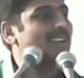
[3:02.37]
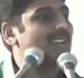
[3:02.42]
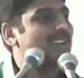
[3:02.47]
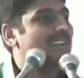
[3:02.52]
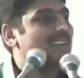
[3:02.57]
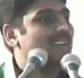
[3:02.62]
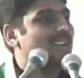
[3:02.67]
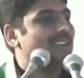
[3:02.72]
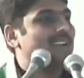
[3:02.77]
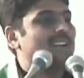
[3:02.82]
क्या
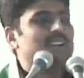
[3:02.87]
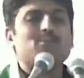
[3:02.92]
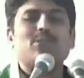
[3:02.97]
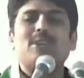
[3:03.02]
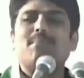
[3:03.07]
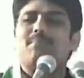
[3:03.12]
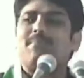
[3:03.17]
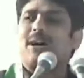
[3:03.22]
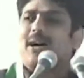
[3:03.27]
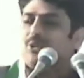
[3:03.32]
अरे
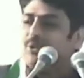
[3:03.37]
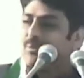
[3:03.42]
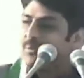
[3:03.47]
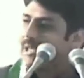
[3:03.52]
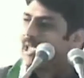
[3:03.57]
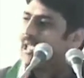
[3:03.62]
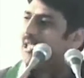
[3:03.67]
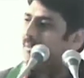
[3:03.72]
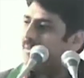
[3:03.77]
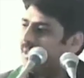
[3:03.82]
उन्हें मालूम
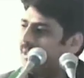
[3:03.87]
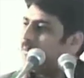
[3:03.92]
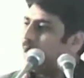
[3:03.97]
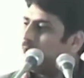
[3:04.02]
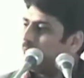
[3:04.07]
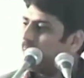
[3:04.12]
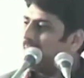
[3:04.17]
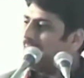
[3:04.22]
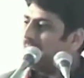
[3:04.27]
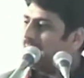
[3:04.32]
क्या है कि मेरे
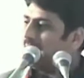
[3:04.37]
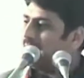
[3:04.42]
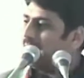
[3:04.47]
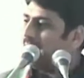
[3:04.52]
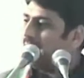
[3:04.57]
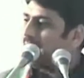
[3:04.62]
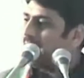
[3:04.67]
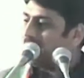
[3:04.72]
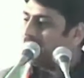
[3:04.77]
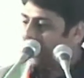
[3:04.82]
मुल्क में है क्या
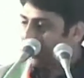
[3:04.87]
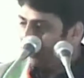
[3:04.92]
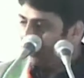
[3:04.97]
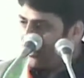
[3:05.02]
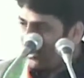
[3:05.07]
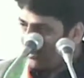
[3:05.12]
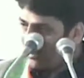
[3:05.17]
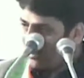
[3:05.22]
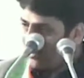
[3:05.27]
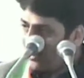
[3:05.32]
हमारे
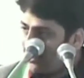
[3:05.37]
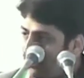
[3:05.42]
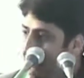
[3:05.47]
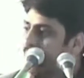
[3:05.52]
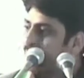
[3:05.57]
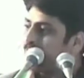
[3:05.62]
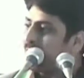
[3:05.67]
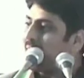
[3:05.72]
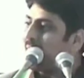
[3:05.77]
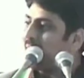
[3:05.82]
मुल्क में मधु
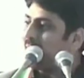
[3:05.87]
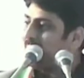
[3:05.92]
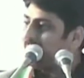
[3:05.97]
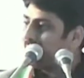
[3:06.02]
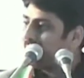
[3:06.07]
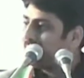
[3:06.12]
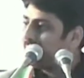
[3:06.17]
कोड़ा है